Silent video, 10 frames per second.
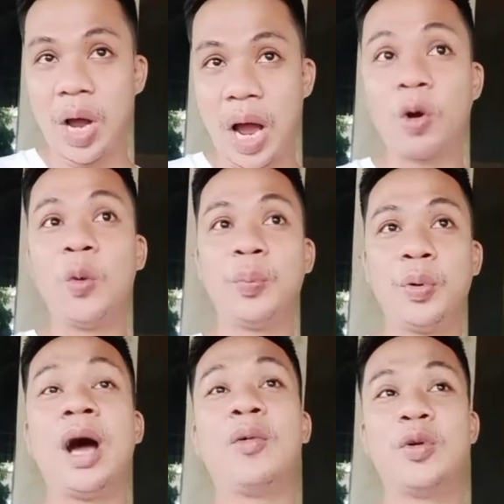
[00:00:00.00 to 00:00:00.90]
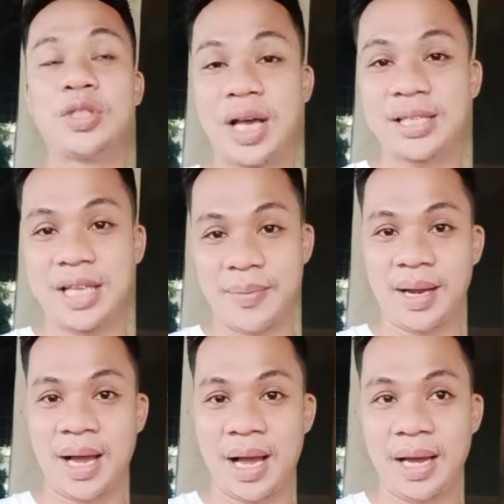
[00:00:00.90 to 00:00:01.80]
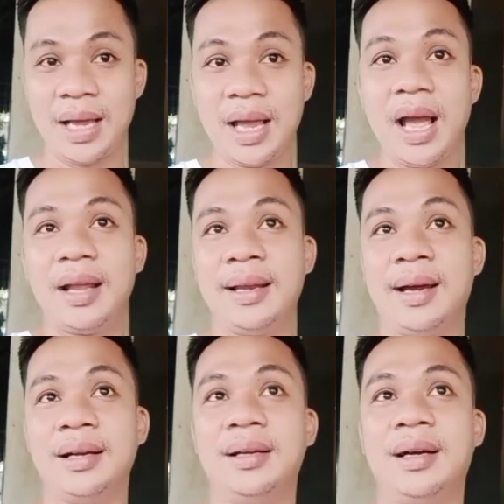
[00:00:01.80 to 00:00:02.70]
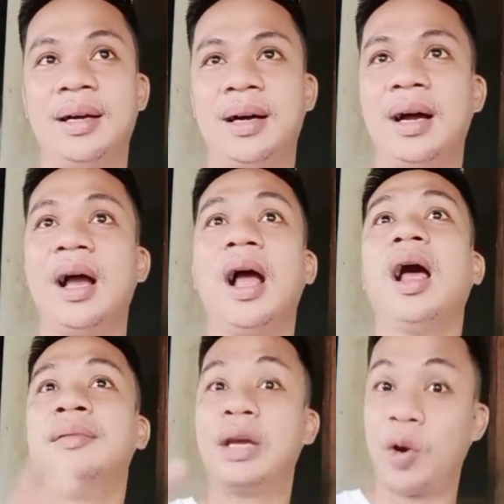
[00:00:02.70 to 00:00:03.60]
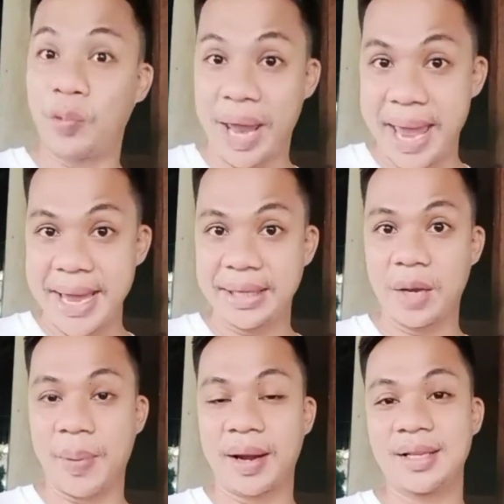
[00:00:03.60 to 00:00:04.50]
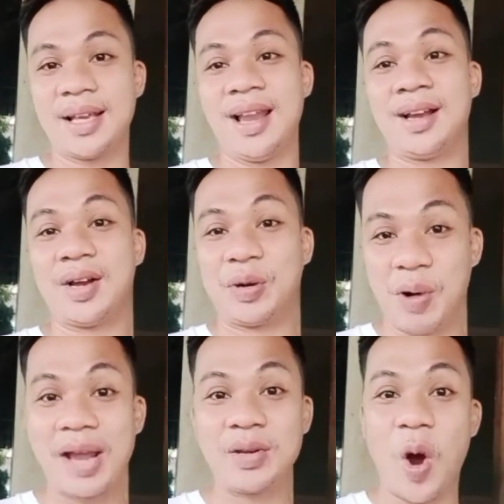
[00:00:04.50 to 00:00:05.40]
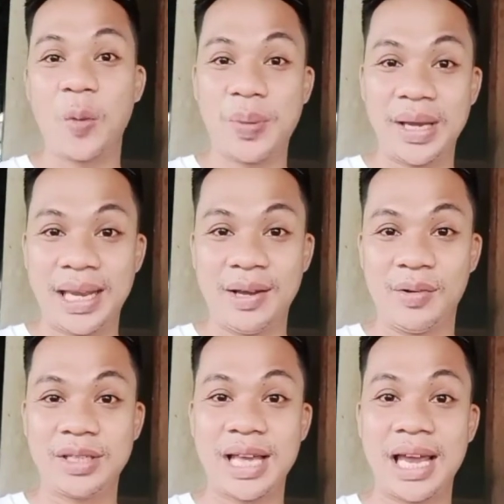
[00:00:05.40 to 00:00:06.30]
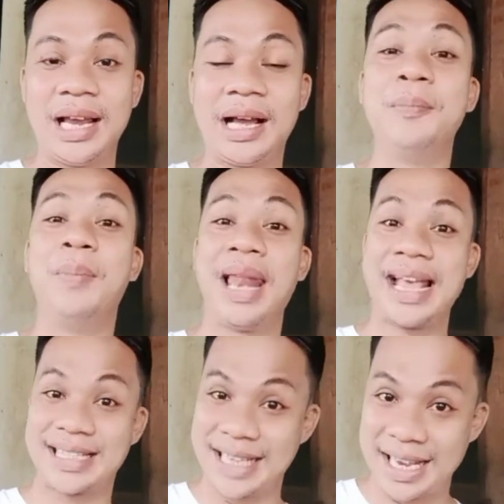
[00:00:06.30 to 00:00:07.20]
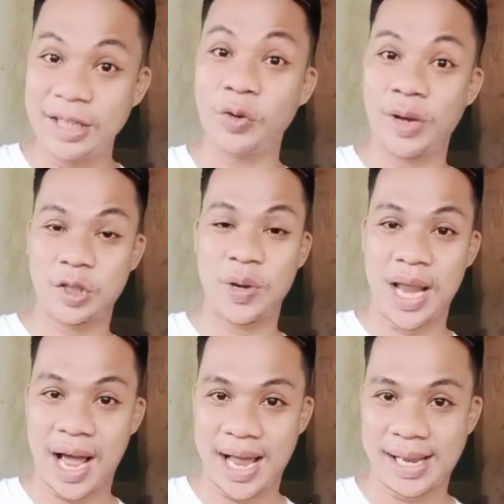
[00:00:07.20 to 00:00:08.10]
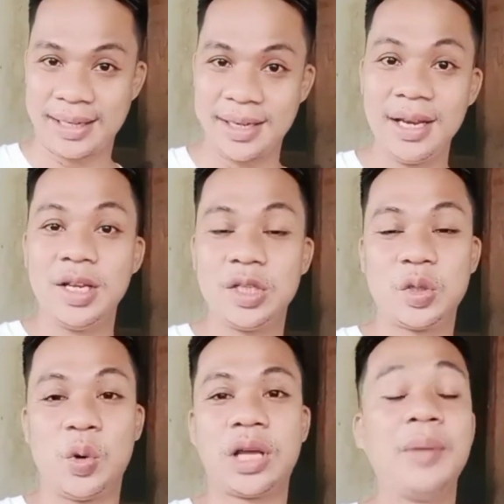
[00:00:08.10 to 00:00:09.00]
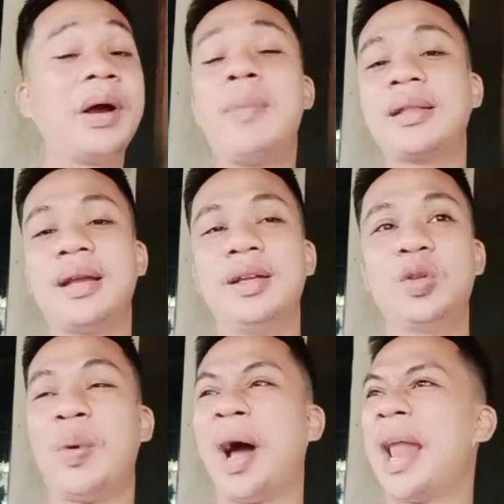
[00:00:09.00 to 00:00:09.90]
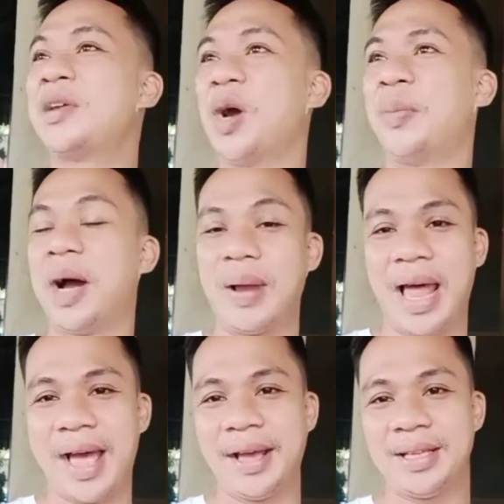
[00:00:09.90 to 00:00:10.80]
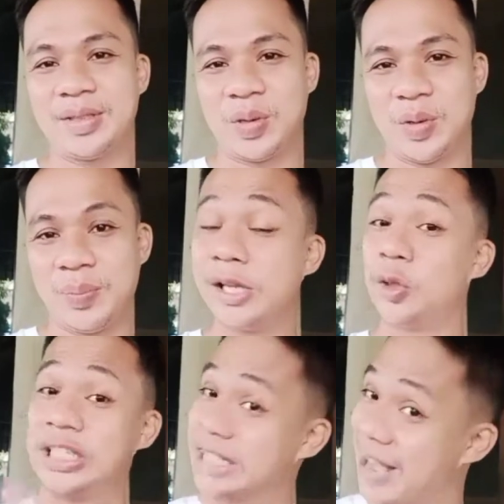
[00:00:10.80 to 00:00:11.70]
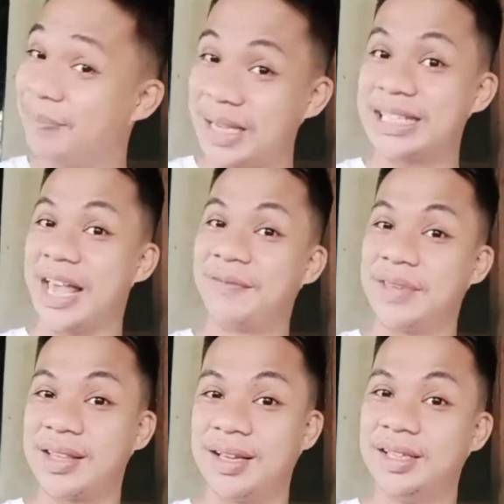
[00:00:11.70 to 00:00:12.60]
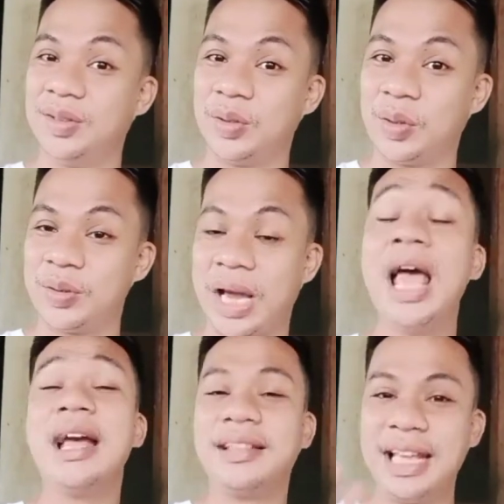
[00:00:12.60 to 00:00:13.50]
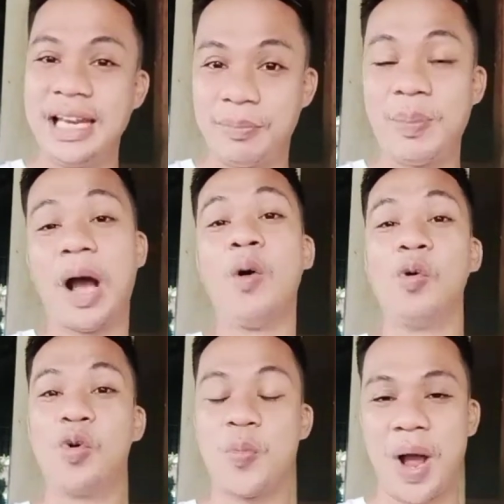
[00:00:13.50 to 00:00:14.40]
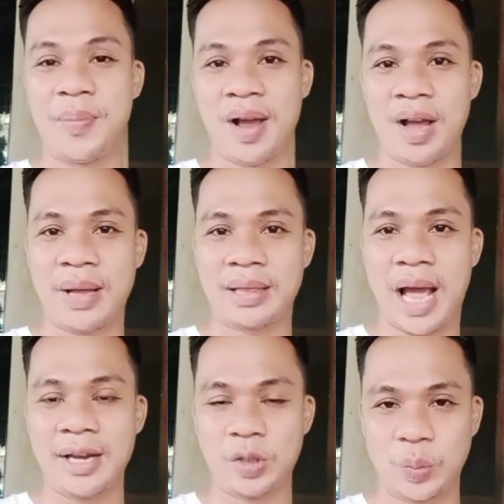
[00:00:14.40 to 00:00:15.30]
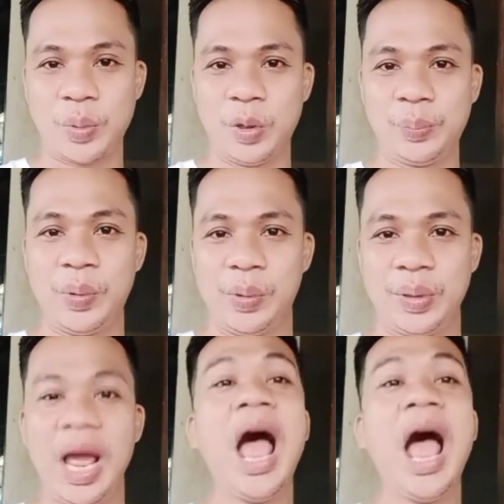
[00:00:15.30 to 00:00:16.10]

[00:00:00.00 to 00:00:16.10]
ako pod ang usa sa mga nag uh, decorate para sa ilang nga grand opening o sa ilang nga blessing ditong espilahan. So, tanang mga bata dito, mga lagyo ang mga balay. So, medyo safety-safety ta dito no Dili pud magahugop ang mga kabataan. So, puhon-puhon